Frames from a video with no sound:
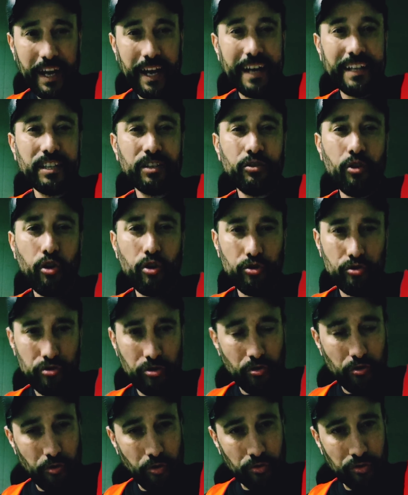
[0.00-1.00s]
غادي
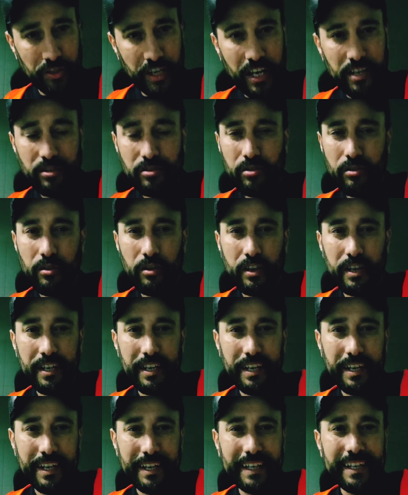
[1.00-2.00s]
نخرجوا الكونترات
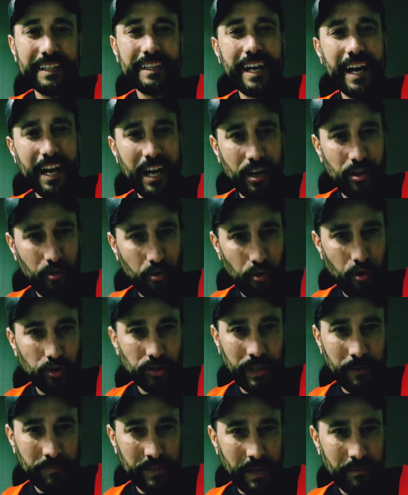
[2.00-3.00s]
اللي داخل
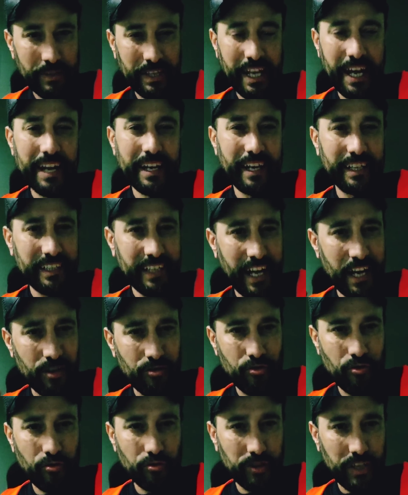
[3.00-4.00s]
الكوطه بطبيعه الحال غادي
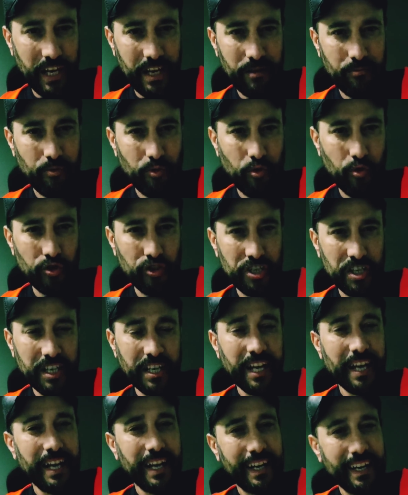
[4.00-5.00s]
يعالجوا له الطلب وكل شيء
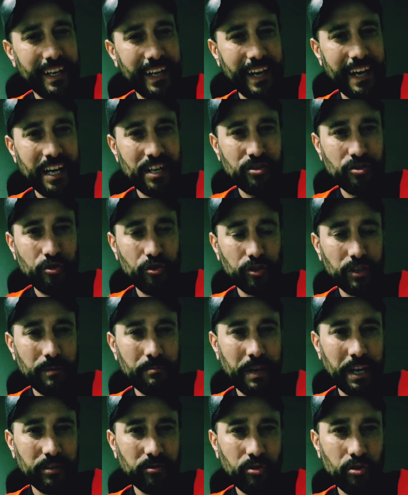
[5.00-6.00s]
اللي خارج الكوطه
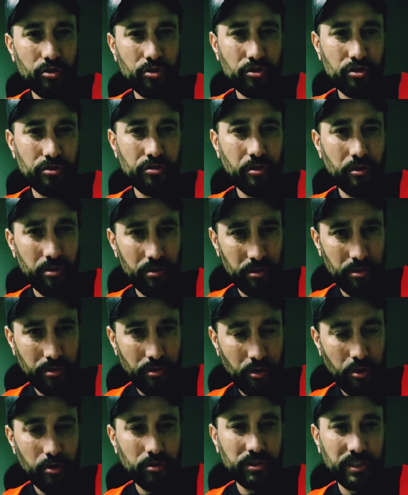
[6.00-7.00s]
ما غتخرجش له
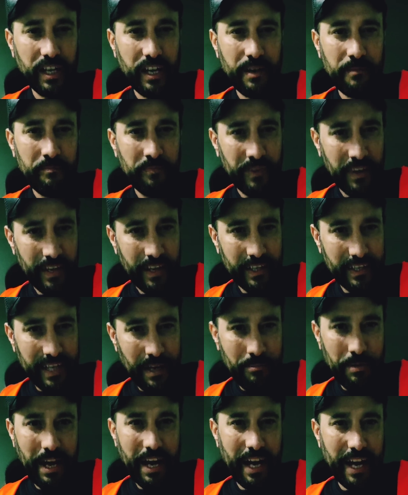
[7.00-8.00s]
الكونترا
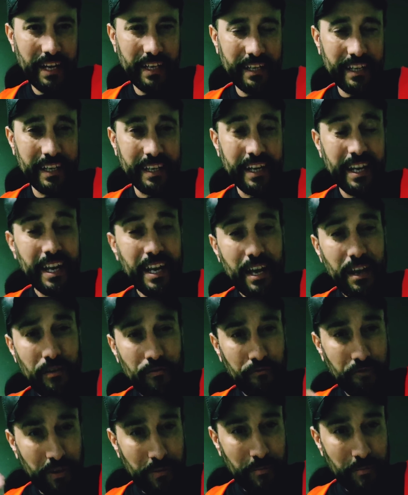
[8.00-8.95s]
دابا حاليا في